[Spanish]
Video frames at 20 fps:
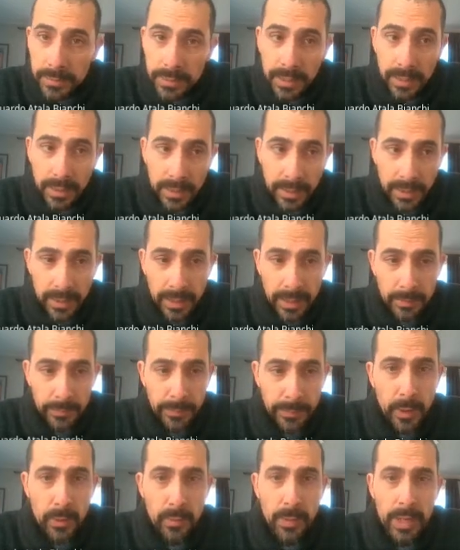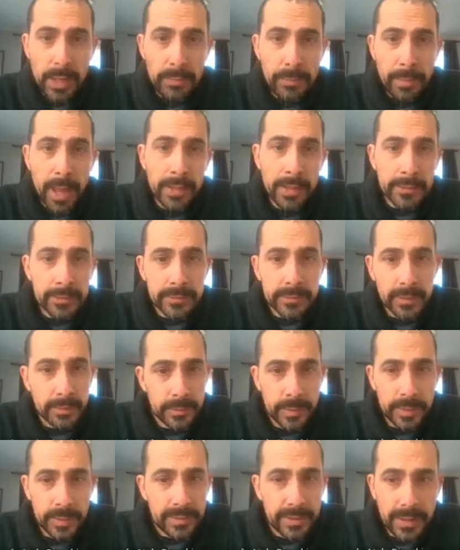que es el peumo alemán o una
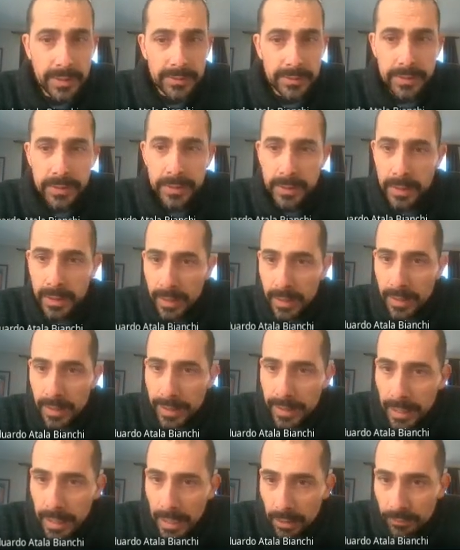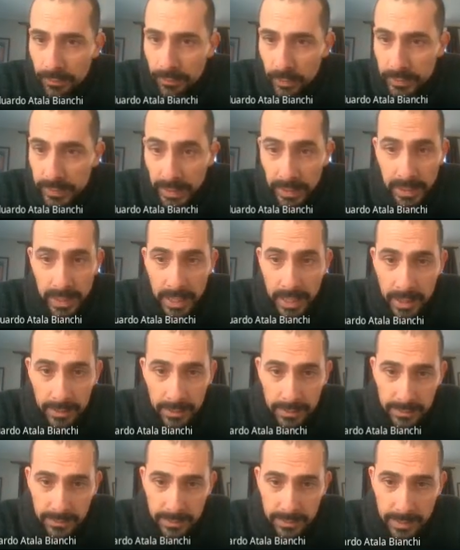cuestión así le dicen, la fotinia,
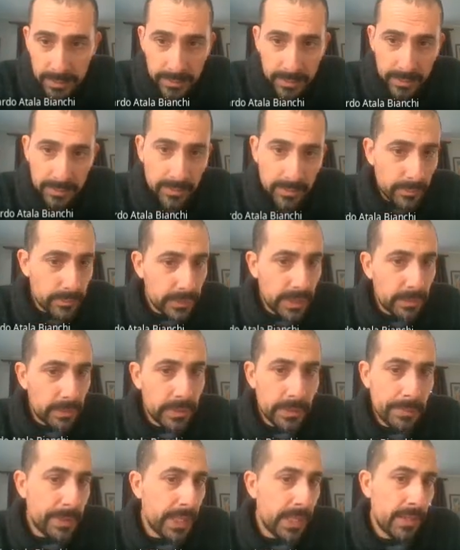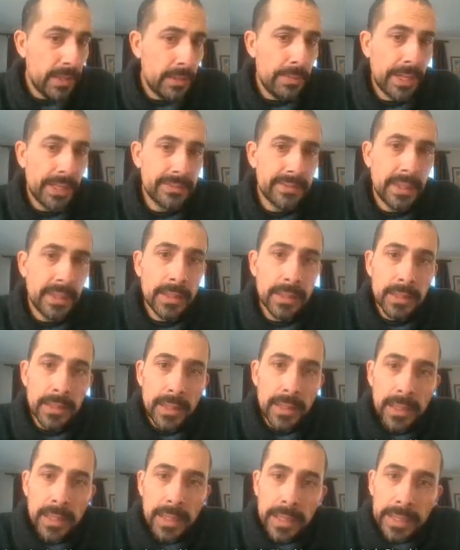que son estas típicas de plaza,
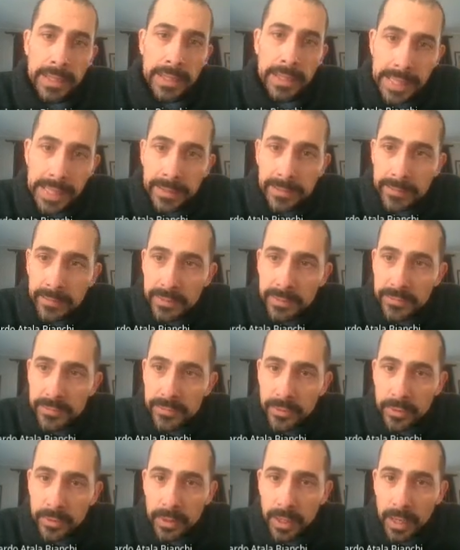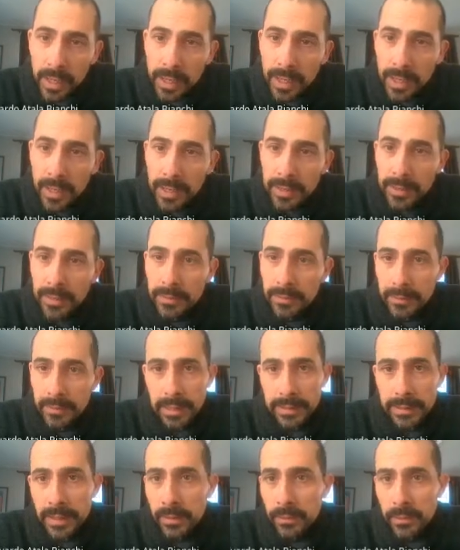y estos que son los,
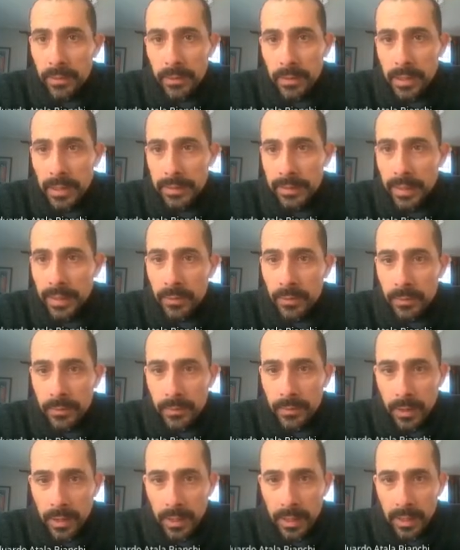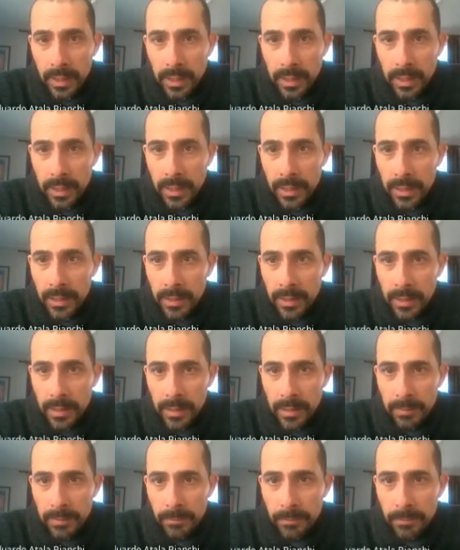crategu, eh,